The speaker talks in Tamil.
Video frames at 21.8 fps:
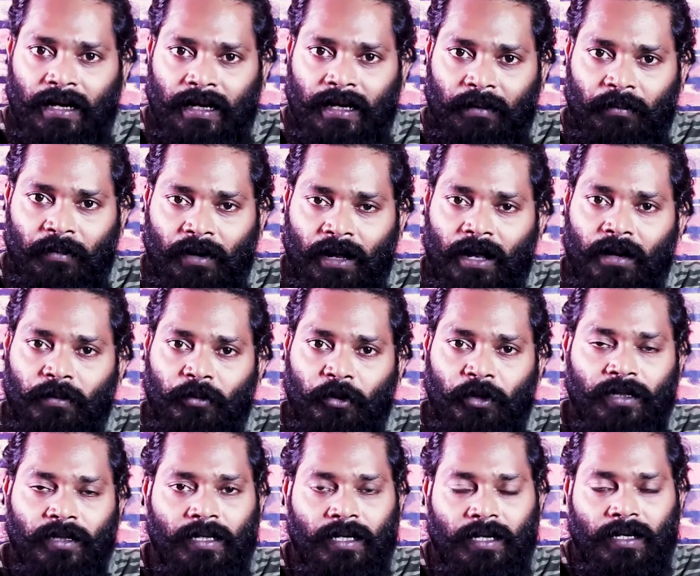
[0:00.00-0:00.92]
நம்மளால்
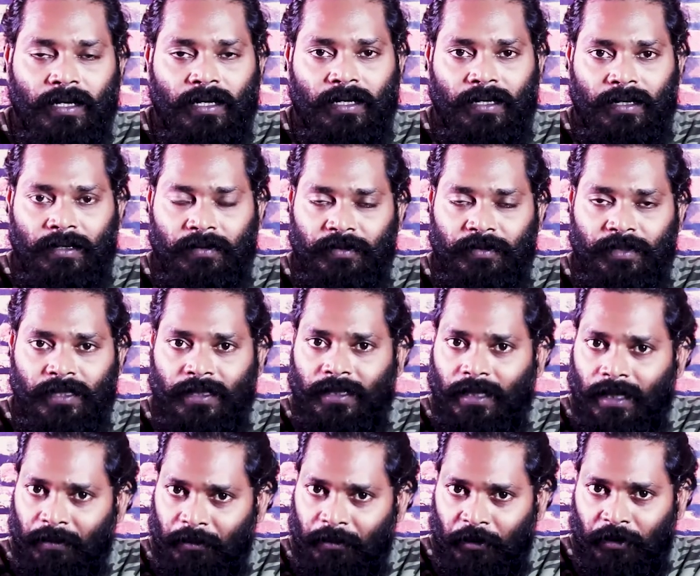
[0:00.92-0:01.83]
முடிந்த
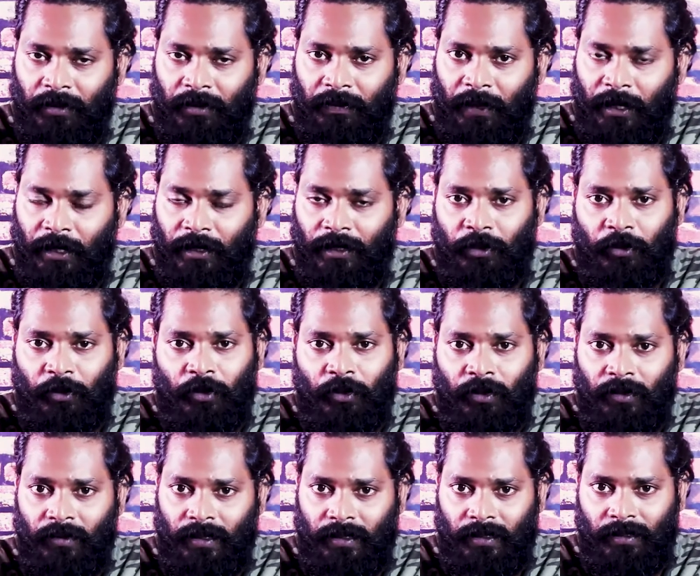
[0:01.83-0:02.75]
விஷயத்த நம்ம வந்து
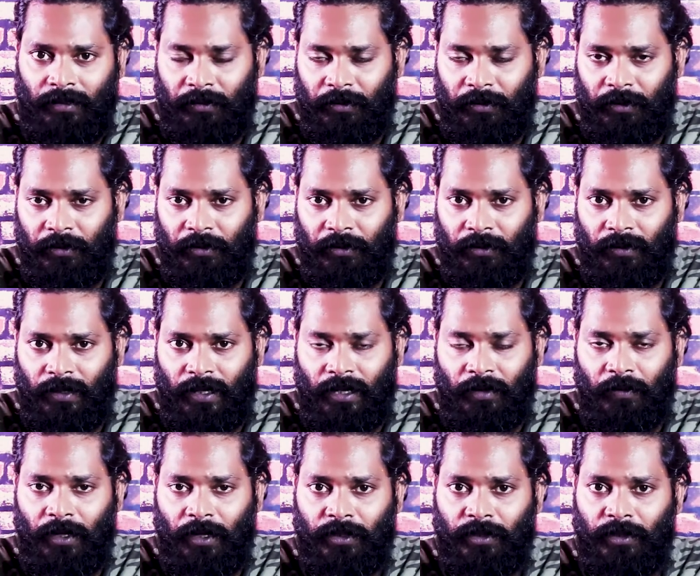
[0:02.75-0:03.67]
பண்ணியிருக்கோம் ஒரு
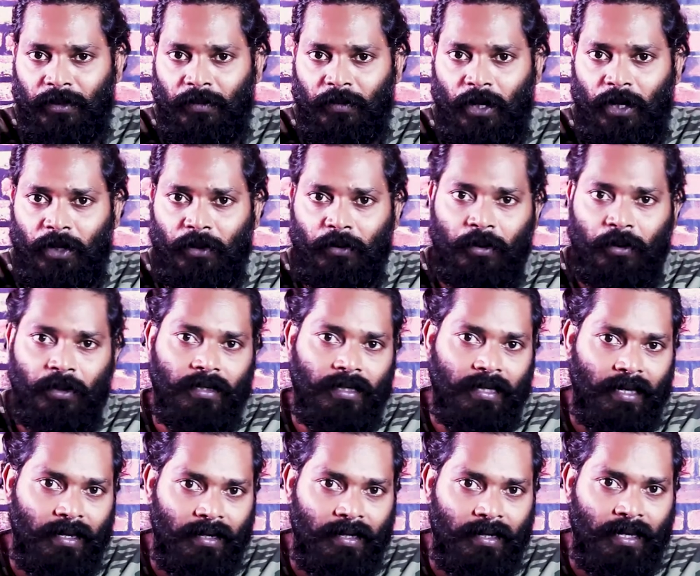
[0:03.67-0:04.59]
ஒன்றரை வாரத்துக்கு முன்னாடி கூட
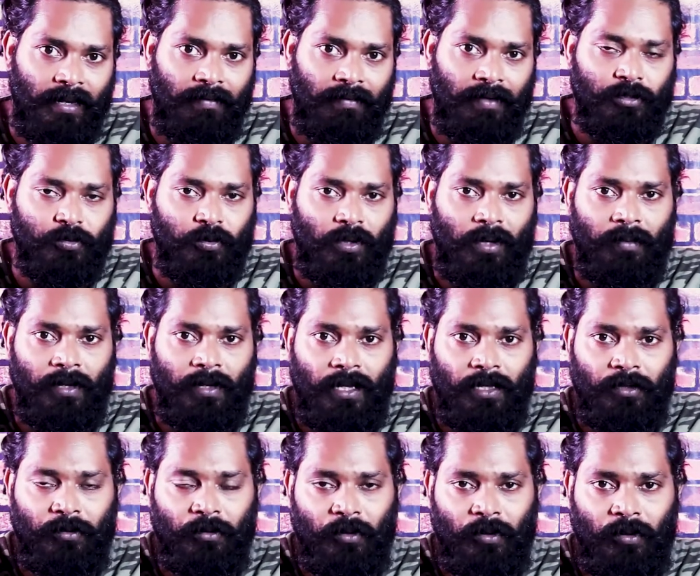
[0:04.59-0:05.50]
நேரடியாகவே
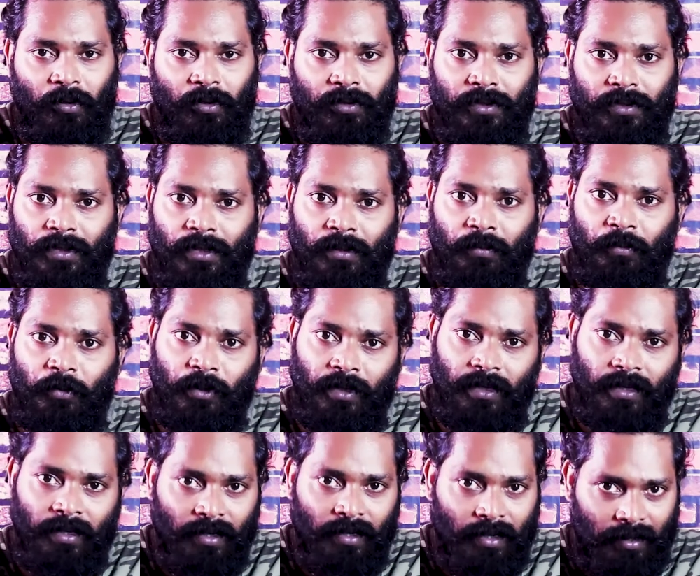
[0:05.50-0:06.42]
சுவாமிநாதன் குருகுலத்திற்கு
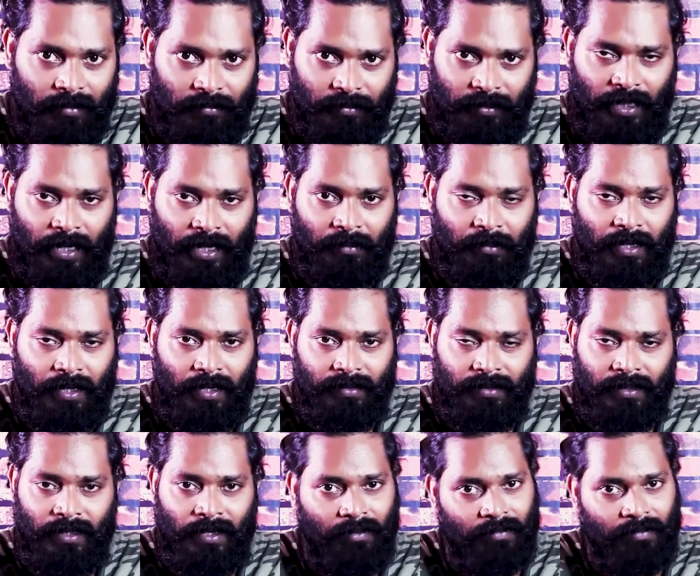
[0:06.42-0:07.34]
போய் தலைமை
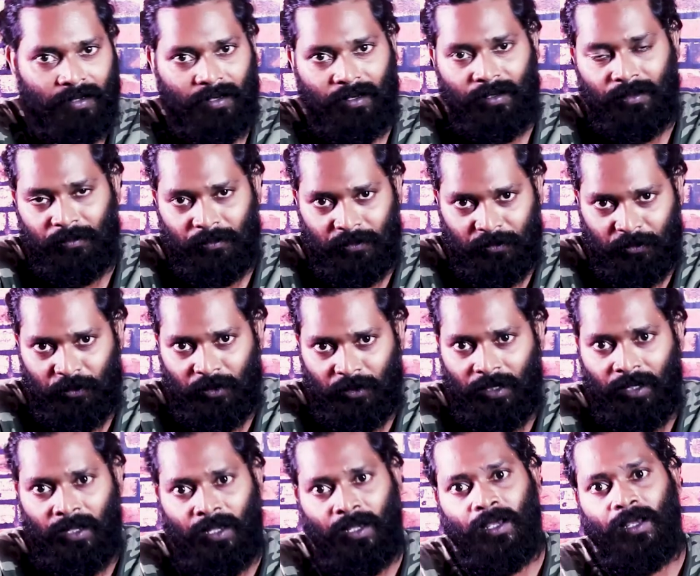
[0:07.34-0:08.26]
ஆசன் அவர்கள்
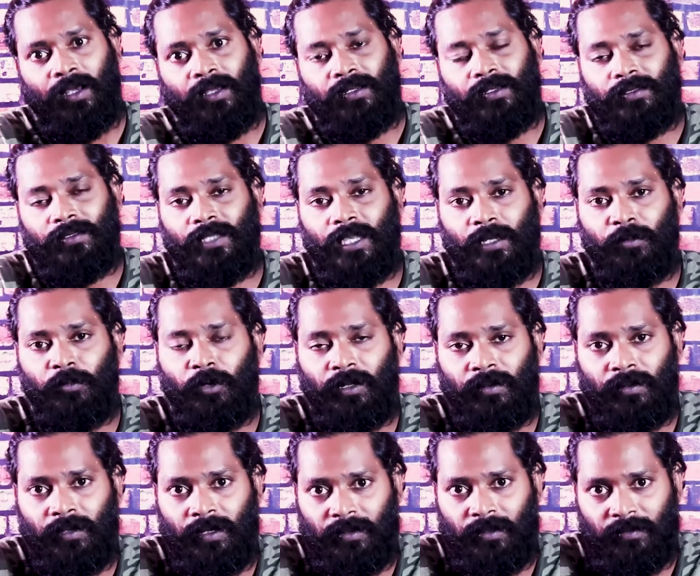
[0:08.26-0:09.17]

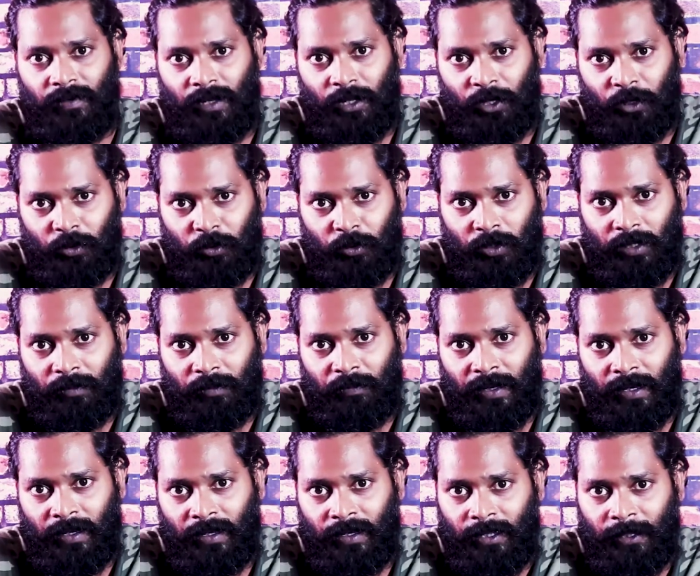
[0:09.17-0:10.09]
செய்முறை விளக்கத்தோடு
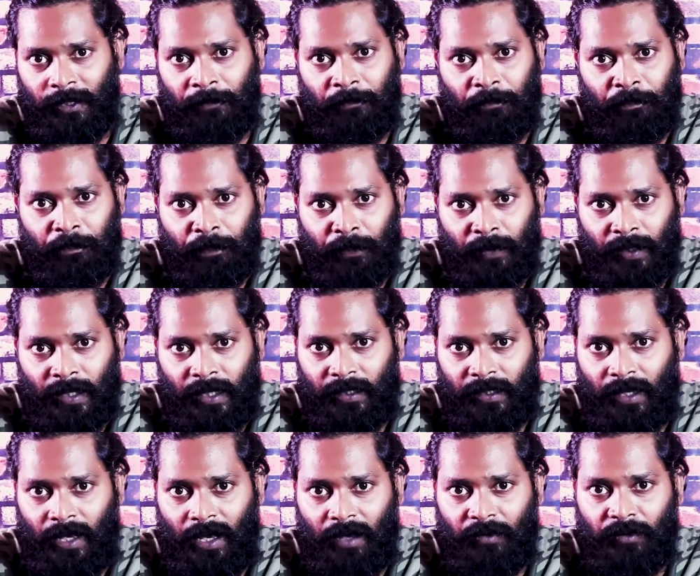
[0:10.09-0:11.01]
பண்ண
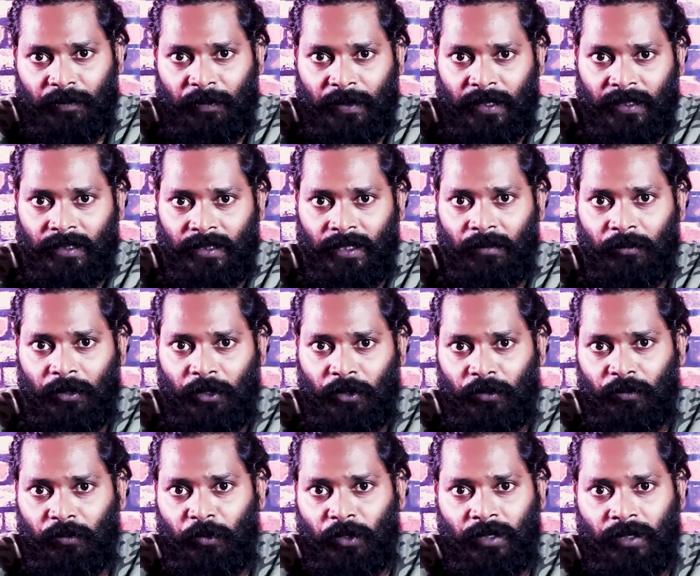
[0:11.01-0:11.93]
அந்த ஆவி பிடித்தல்
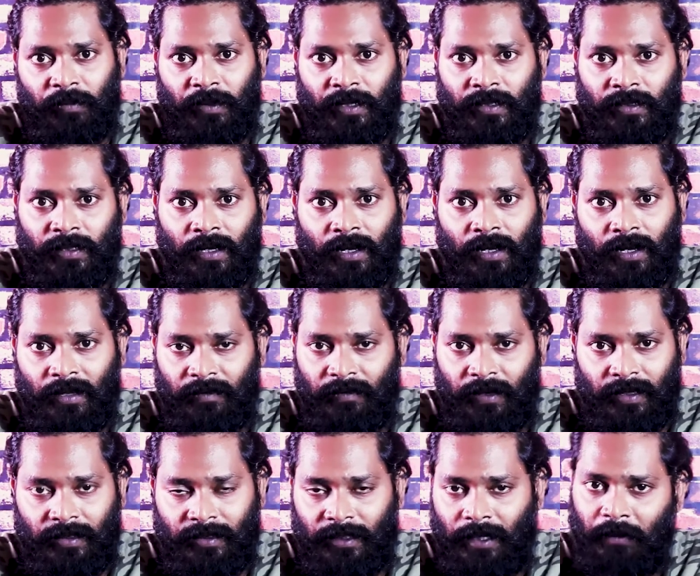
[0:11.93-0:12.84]
மற்றும் புகைப்பிடித்தலுக்கான
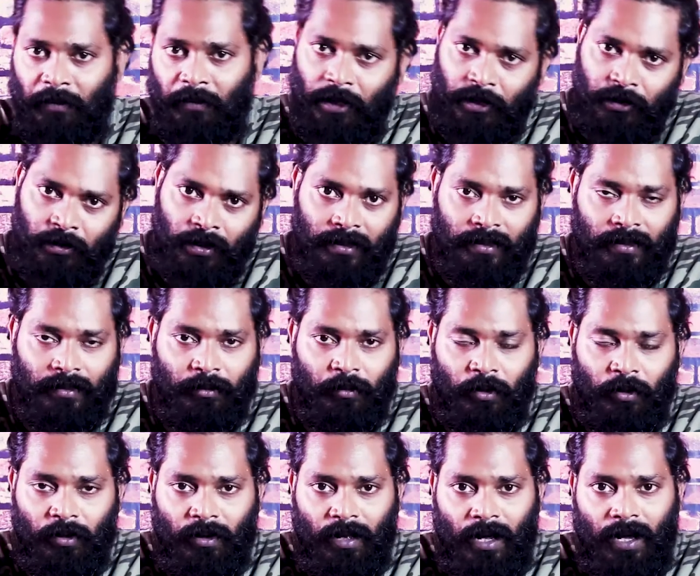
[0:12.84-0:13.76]
விளக்கத்தெல்லாம் பார்த்தோம் அதுக்கு
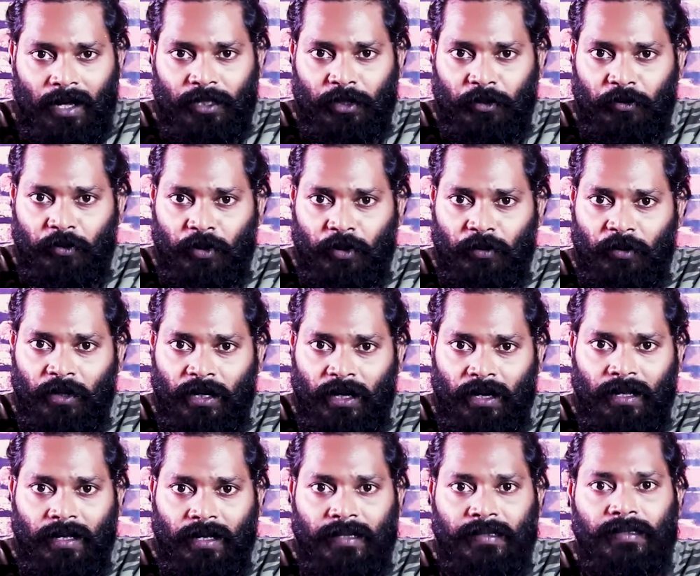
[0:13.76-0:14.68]
உங்களோட ஆதரவும் ரொம்ப
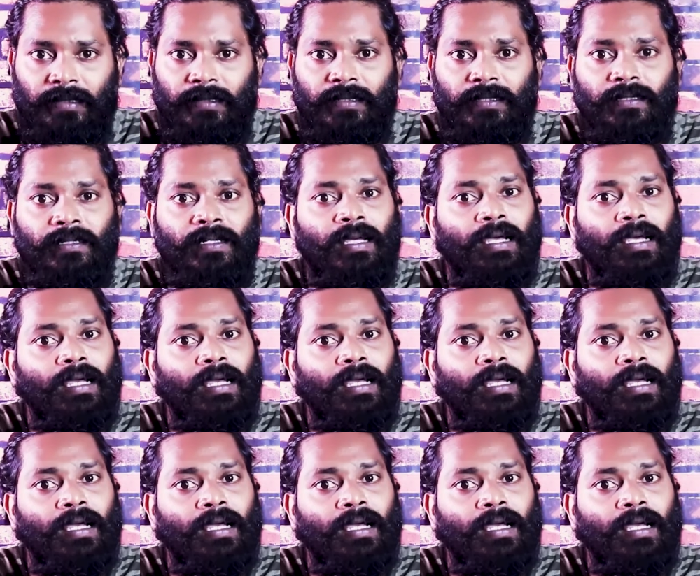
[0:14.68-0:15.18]
நல்லா இருந்தது